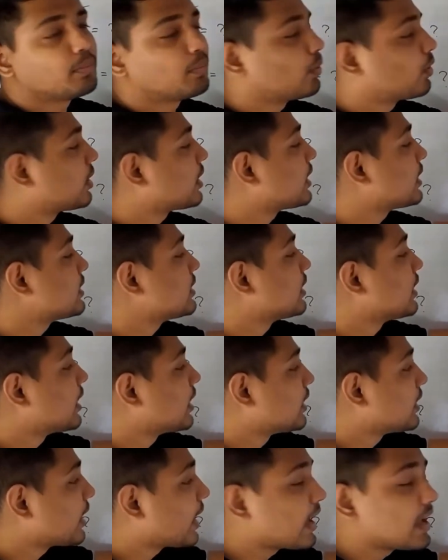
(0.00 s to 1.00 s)
পরে
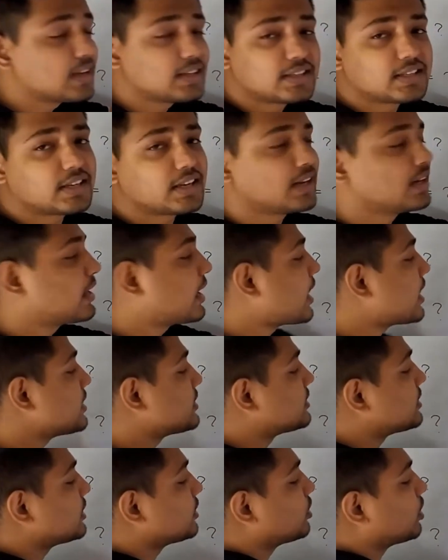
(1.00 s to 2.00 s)
এইটিন
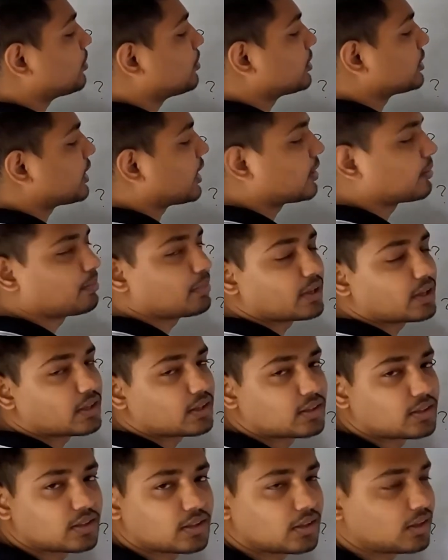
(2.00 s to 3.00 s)
এইটিন কমন থাকবে
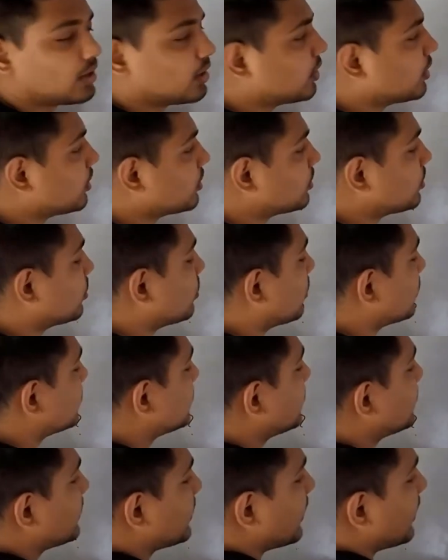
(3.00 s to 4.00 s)
তো
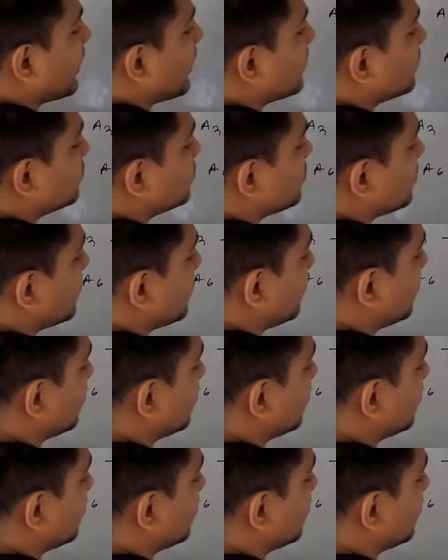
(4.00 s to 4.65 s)
অর্থাৎ এ থ্রি